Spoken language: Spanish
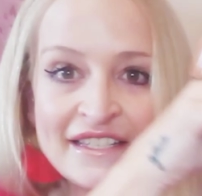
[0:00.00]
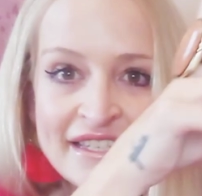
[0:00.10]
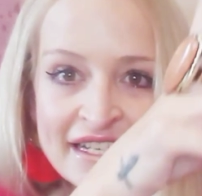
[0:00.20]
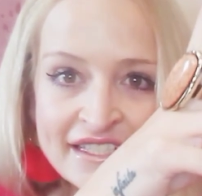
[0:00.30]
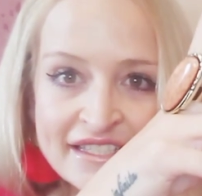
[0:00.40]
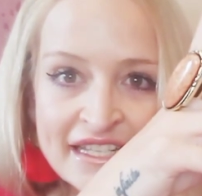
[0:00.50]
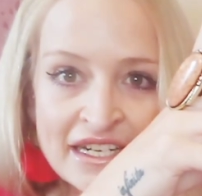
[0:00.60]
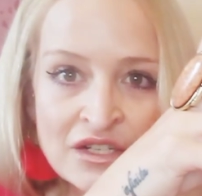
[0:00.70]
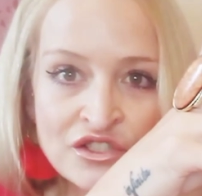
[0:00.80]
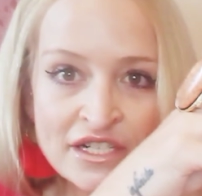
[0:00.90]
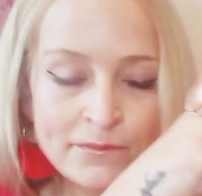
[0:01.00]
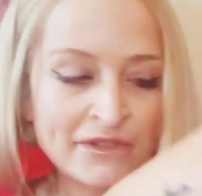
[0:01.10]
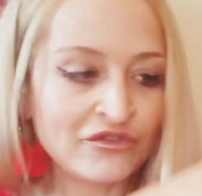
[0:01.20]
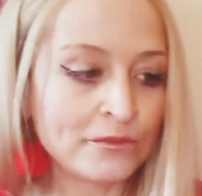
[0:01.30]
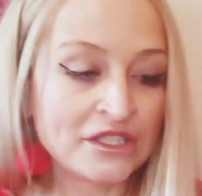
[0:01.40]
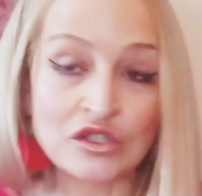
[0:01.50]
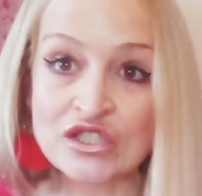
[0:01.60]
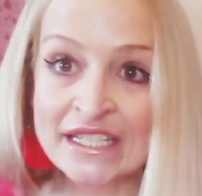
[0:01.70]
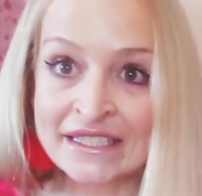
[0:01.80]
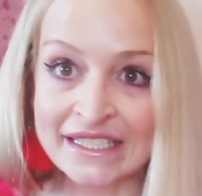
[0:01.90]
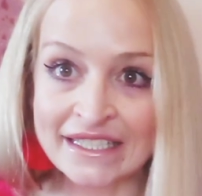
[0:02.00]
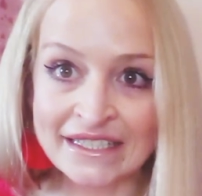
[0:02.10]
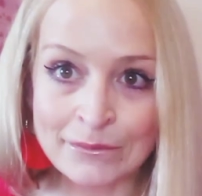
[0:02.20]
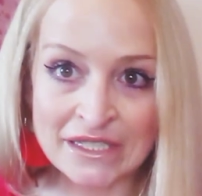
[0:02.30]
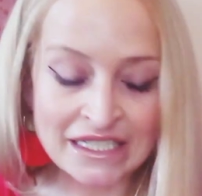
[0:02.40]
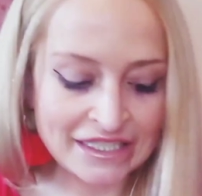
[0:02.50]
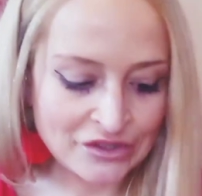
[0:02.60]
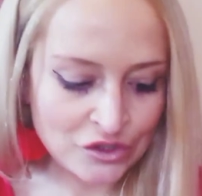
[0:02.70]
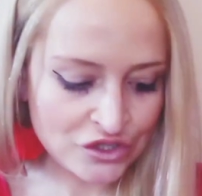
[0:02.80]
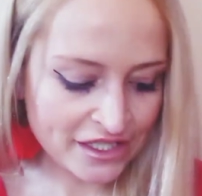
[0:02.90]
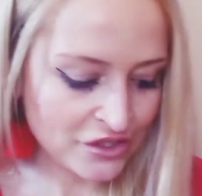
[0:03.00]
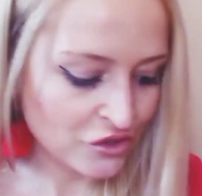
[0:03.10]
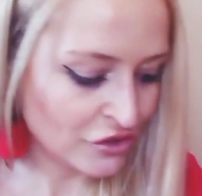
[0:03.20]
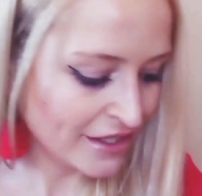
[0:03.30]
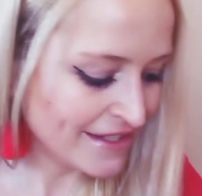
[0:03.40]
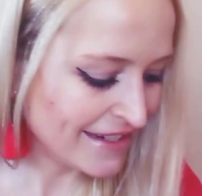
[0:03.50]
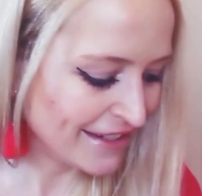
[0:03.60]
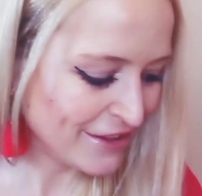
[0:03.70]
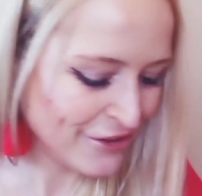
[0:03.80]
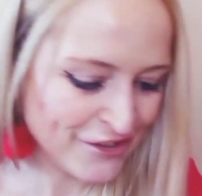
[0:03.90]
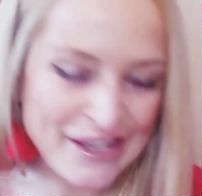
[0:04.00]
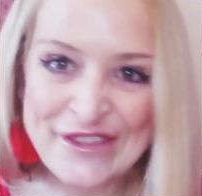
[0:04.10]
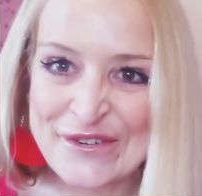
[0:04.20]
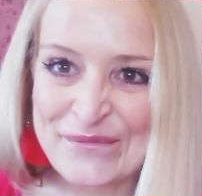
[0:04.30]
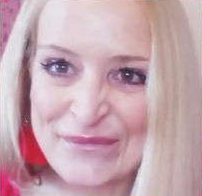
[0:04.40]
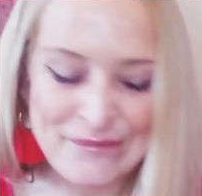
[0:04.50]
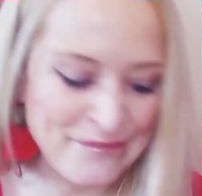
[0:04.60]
y aquí están los tres perfumitos en 30 mililitros que yo he seleccionado.